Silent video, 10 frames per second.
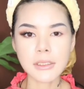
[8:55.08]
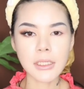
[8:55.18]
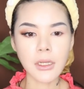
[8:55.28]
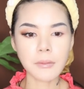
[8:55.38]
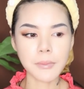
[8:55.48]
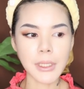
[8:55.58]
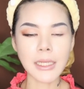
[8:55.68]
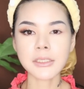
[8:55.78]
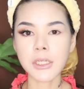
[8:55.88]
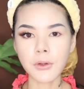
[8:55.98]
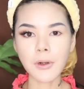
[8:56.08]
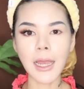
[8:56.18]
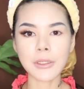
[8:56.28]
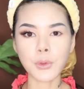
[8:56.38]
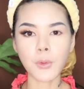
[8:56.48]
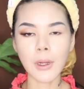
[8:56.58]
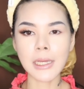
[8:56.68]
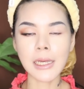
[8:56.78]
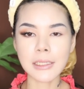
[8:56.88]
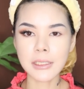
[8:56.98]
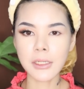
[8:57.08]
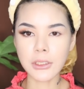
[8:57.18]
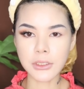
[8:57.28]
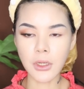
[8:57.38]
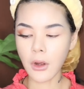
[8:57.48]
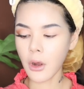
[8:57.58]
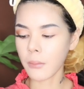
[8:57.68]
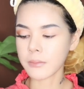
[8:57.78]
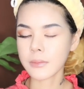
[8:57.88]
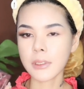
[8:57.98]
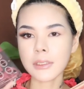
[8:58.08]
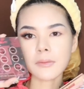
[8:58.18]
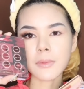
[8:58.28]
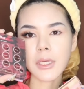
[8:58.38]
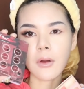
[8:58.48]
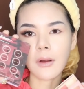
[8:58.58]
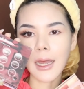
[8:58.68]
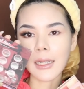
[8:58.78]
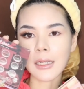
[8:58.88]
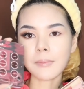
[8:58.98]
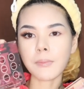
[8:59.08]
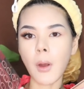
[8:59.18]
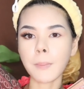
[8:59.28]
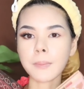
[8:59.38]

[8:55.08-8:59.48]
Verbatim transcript: จริงๆ หลอดมีอายแชโดว์หลายตัวนะคะ ที่หลอดชอบ ก็จะมีของ Color Pop